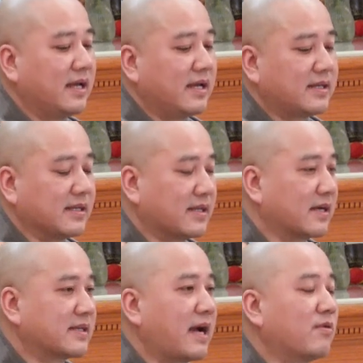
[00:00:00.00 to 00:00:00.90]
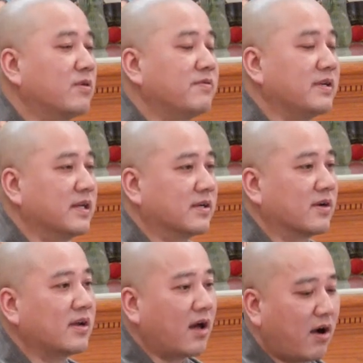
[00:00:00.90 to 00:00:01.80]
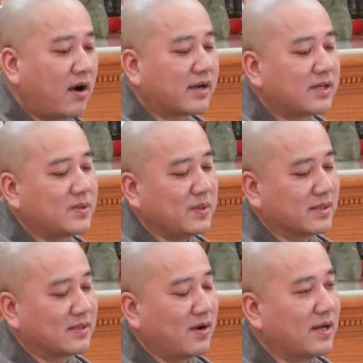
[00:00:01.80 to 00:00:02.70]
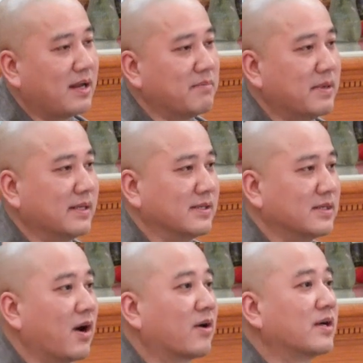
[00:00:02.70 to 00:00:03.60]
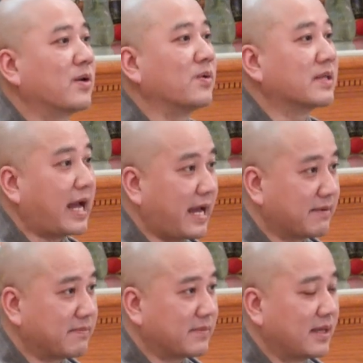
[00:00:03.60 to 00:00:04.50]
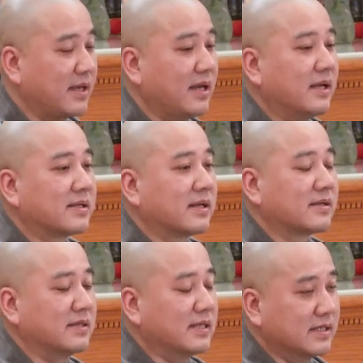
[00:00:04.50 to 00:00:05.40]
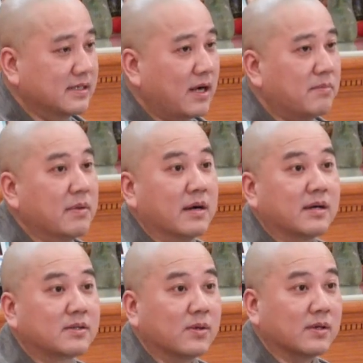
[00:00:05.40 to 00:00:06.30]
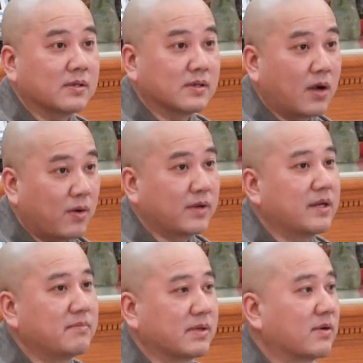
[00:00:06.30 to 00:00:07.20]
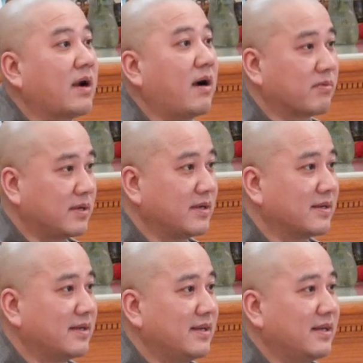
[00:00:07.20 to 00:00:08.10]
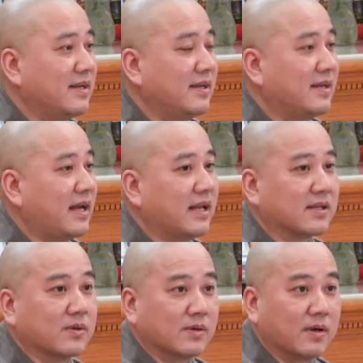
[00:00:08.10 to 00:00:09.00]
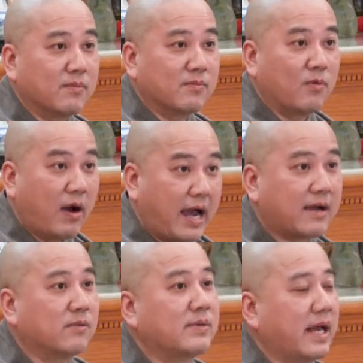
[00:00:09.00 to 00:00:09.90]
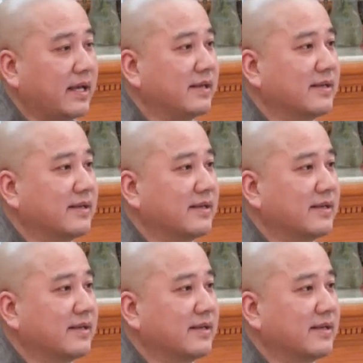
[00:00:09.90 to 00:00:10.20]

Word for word: Thì thật ra quý vị đừng có lo cái chuyện gọi là mình cho cái nội tạng. Như hôm bữa tuần rồi đó mình có học đó, hay là tuần hôm qua cũng vậy.